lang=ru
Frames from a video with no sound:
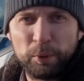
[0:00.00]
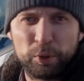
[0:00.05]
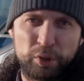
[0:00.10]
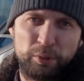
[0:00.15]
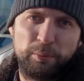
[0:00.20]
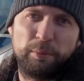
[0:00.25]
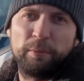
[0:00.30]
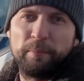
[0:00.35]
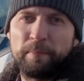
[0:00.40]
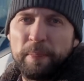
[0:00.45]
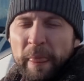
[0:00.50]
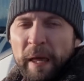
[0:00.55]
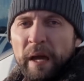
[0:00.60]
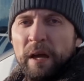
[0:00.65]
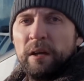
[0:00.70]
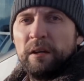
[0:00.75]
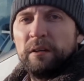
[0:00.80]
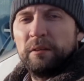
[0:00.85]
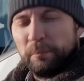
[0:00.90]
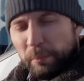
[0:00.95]
способом.
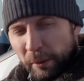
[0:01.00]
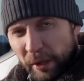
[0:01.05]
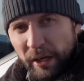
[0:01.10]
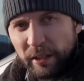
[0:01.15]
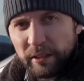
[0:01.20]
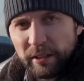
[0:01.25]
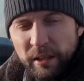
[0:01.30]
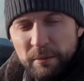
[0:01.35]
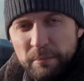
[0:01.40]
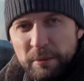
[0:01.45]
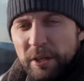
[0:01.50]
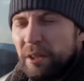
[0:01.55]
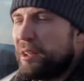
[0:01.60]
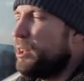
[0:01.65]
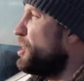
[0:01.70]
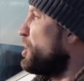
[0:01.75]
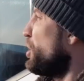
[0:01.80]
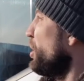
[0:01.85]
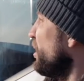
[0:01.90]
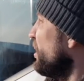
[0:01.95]
Приятная
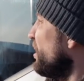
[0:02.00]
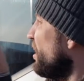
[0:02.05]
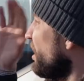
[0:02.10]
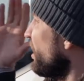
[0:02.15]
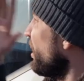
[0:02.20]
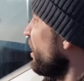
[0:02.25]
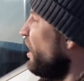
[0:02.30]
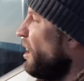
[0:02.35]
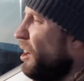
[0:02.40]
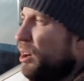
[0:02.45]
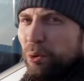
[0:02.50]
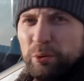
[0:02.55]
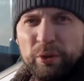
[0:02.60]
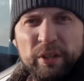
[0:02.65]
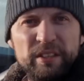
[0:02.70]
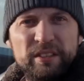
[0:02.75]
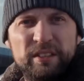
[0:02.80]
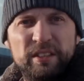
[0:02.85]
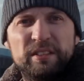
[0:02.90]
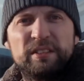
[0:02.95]
мелочь, зеркала у
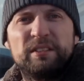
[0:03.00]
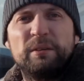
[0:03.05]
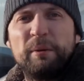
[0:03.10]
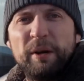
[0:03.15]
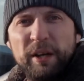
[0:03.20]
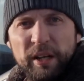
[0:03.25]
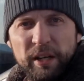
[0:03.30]
нас с